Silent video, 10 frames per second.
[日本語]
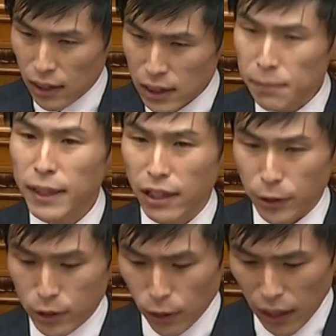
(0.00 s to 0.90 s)
すべての
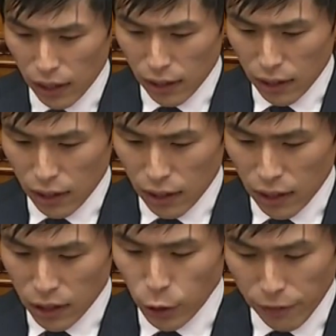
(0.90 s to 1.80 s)
人が、
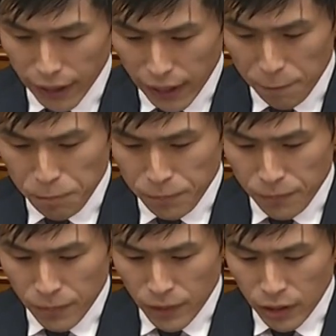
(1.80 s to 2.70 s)
とりわけ
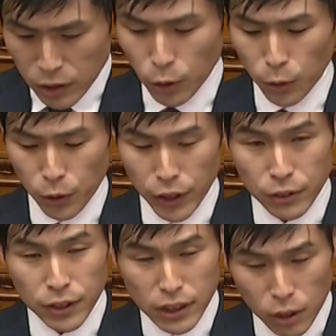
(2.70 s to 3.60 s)
所得の
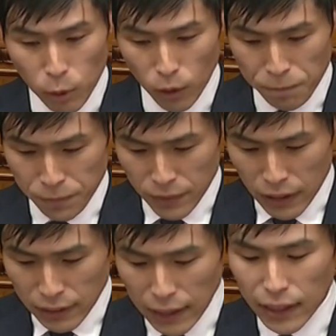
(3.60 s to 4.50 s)
低い人も、
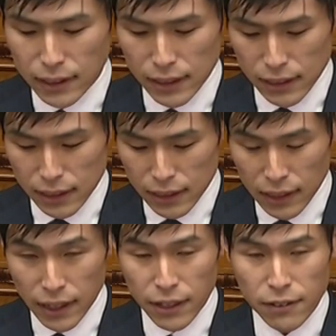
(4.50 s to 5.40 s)
直ちに実
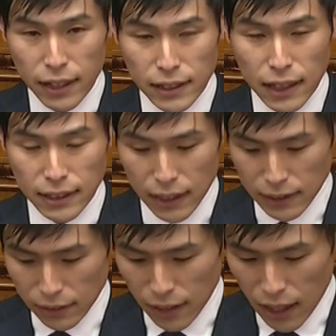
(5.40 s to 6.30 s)
感できる経済対
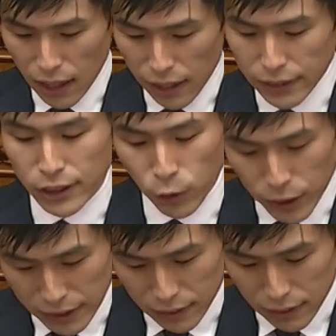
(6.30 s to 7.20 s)
策が必要
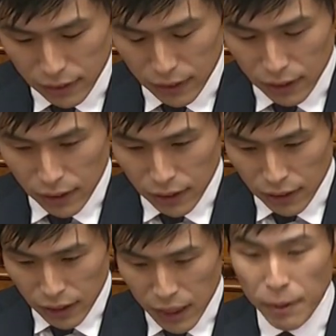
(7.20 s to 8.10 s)
です。
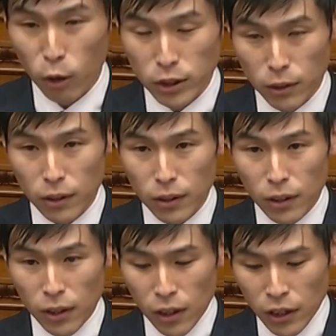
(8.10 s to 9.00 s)
今こそ、
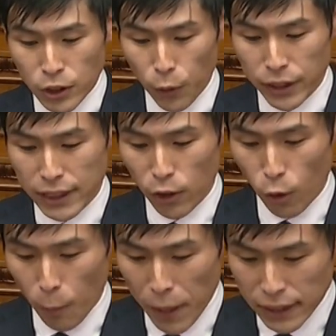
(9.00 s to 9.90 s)
消費税
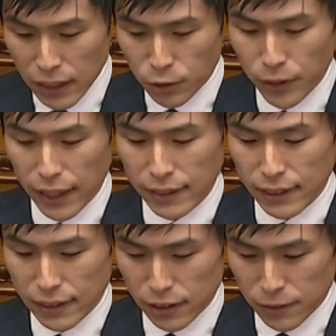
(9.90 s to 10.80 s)
を5%に減
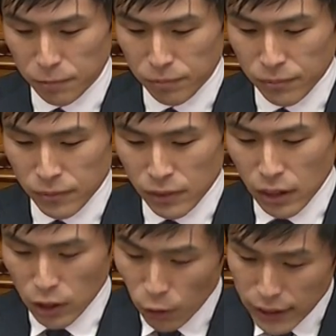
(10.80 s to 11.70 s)
税する、
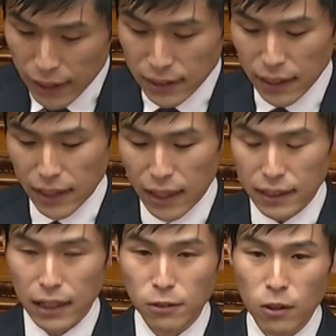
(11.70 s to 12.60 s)
その政治的
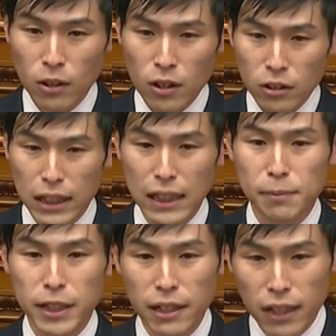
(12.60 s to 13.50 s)
判断を下す
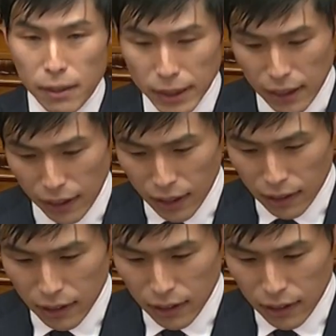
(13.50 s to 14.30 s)
べきではありませんか。